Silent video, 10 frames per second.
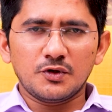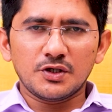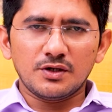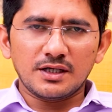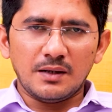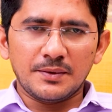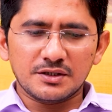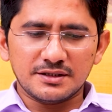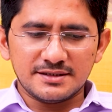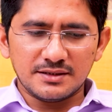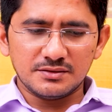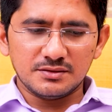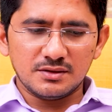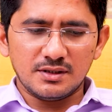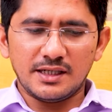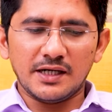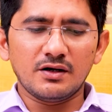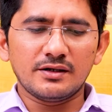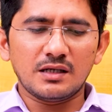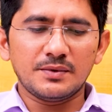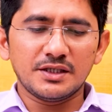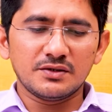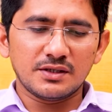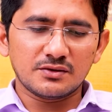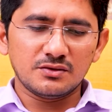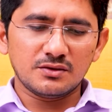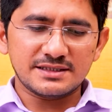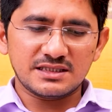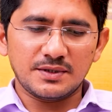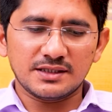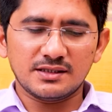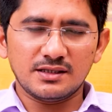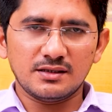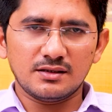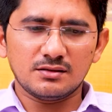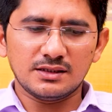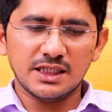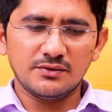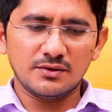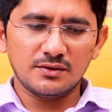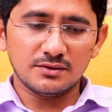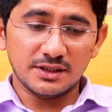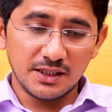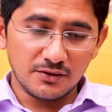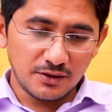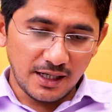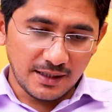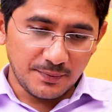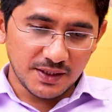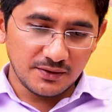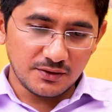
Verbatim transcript: మోడీ కొన్ని కామెంట్లు చేశారు రెండు వేల నలభై ఏడు వరకు కష్టపడతా దేవుళ్ళు దేవుడు నాకు అప్పటి